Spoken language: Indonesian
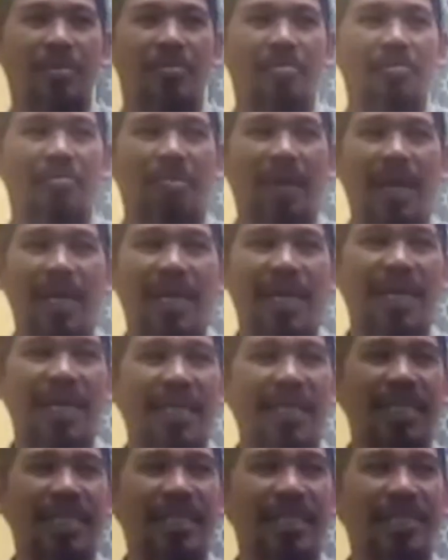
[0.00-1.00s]

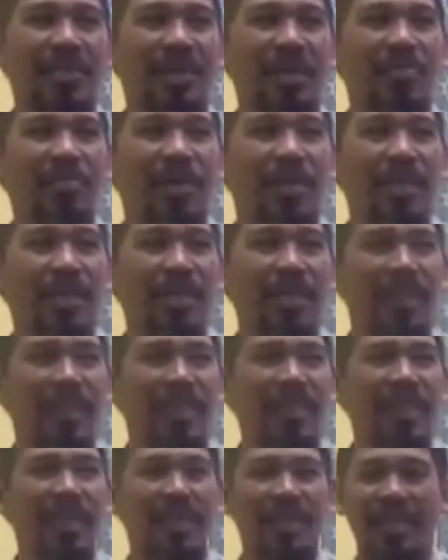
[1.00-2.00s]
Maka kata sahabat
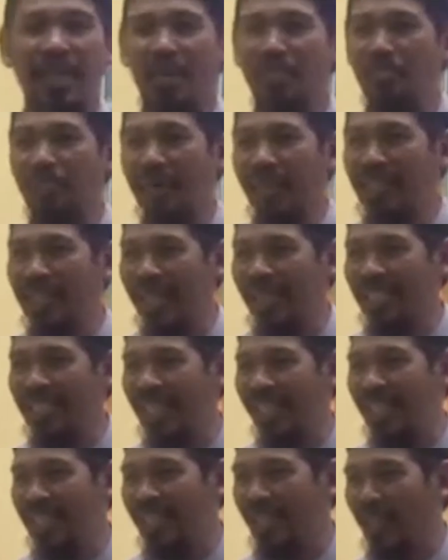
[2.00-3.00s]
ini, saking
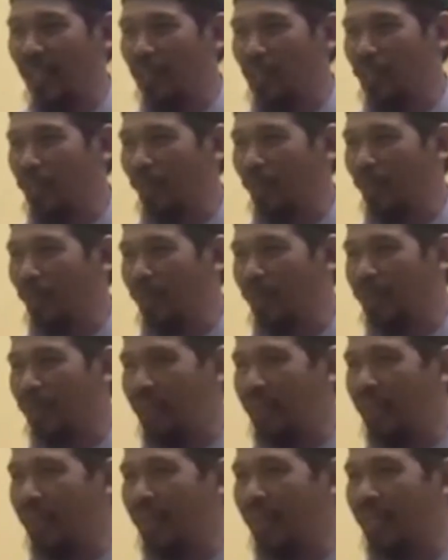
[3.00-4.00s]
banyaknya ini Rasulullah,
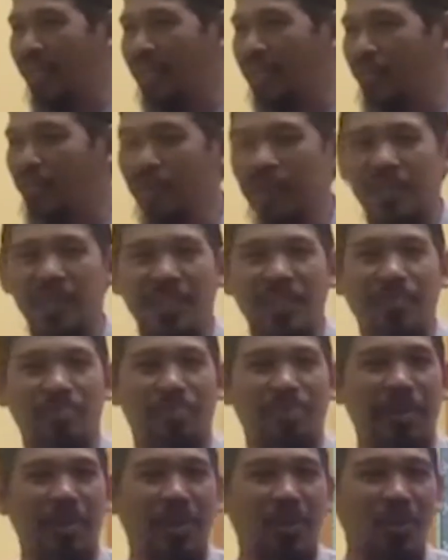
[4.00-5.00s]
saya sepertinya
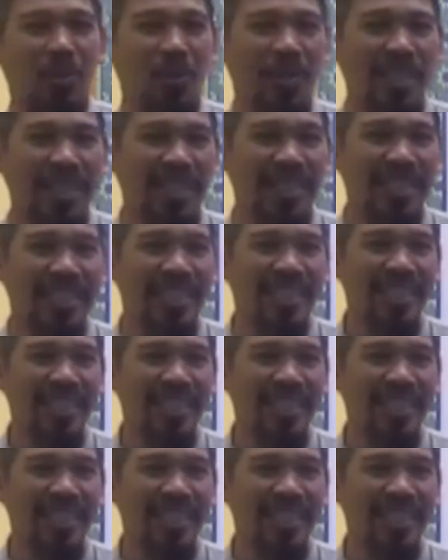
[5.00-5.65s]
bingung ini.